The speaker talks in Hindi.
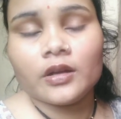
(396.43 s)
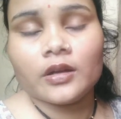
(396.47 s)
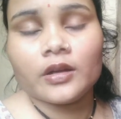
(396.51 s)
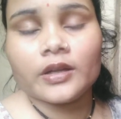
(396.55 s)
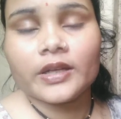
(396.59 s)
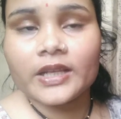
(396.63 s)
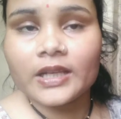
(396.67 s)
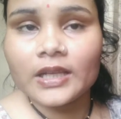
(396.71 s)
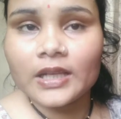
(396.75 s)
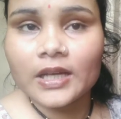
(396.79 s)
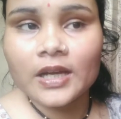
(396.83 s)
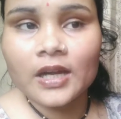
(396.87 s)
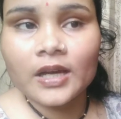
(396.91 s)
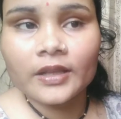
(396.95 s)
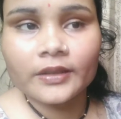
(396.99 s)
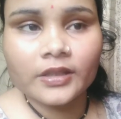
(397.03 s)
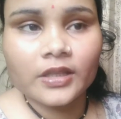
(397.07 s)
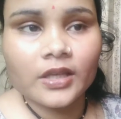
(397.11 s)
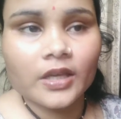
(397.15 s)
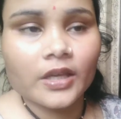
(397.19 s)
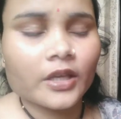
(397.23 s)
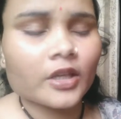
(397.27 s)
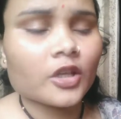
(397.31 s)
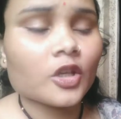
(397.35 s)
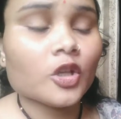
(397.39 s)
डिग लगा
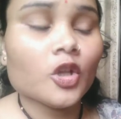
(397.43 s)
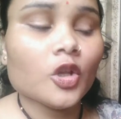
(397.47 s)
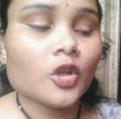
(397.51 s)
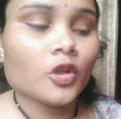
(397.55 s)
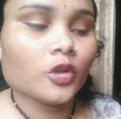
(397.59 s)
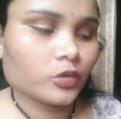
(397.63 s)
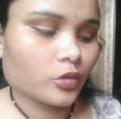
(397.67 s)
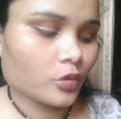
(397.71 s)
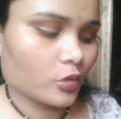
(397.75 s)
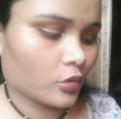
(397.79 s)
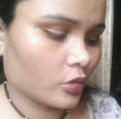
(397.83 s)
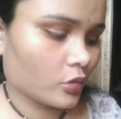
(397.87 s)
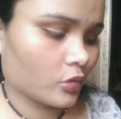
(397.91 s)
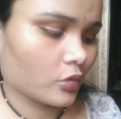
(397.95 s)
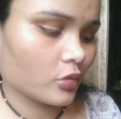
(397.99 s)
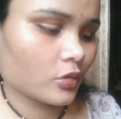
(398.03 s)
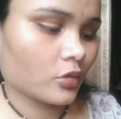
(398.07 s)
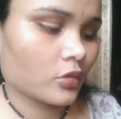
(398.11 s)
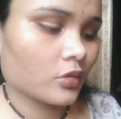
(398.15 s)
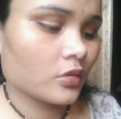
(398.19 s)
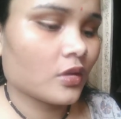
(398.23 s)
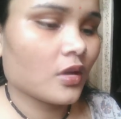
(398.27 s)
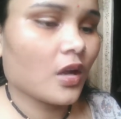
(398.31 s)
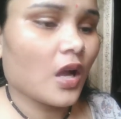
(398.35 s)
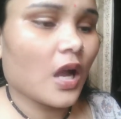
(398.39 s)
दिया है
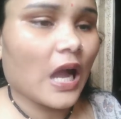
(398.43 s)
तो